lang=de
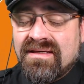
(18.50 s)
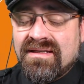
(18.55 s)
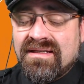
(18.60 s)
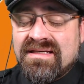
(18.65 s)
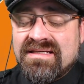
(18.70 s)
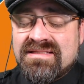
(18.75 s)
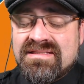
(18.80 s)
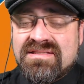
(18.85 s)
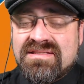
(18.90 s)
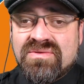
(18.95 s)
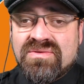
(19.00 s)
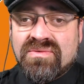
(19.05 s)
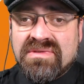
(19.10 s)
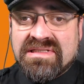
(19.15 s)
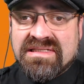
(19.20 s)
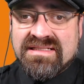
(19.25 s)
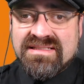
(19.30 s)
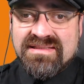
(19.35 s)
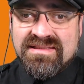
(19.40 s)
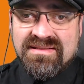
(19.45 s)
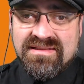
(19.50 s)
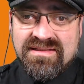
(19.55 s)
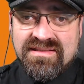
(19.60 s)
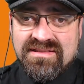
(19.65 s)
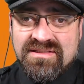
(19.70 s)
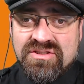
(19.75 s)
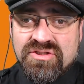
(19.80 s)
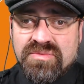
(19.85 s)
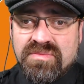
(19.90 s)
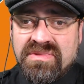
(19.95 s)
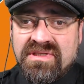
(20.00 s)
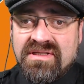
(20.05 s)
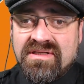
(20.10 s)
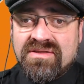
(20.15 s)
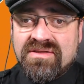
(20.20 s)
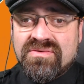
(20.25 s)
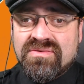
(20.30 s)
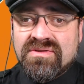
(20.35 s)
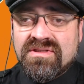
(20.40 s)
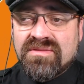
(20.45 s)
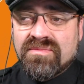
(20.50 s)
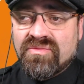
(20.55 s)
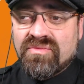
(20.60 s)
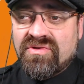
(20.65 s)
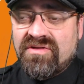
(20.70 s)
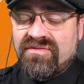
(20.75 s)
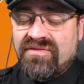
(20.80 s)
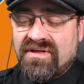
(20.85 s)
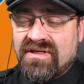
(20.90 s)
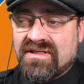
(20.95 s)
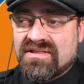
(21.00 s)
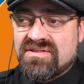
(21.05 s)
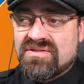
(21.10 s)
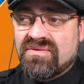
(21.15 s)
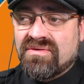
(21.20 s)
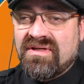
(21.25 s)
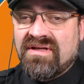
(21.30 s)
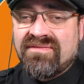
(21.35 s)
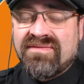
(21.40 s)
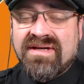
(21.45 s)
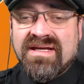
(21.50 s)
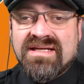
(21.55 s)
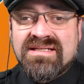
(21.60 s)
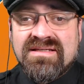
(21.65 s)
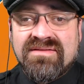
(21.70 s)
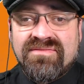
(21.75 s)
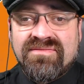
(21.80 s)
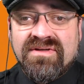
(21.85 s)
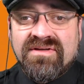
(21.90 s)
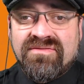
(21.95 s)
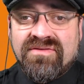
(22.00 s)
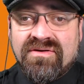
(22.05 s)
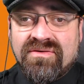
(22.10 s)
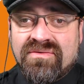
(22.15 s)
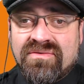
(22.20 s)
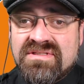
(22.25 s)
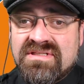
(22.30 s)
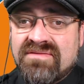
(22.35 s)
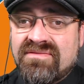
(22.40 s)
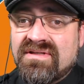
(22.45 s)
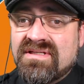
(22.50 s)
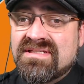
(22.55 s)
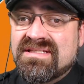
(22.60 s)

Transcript: Es ist so, dass dieses Spiel durch Modifikationen erweitert wird, vergrößert wird.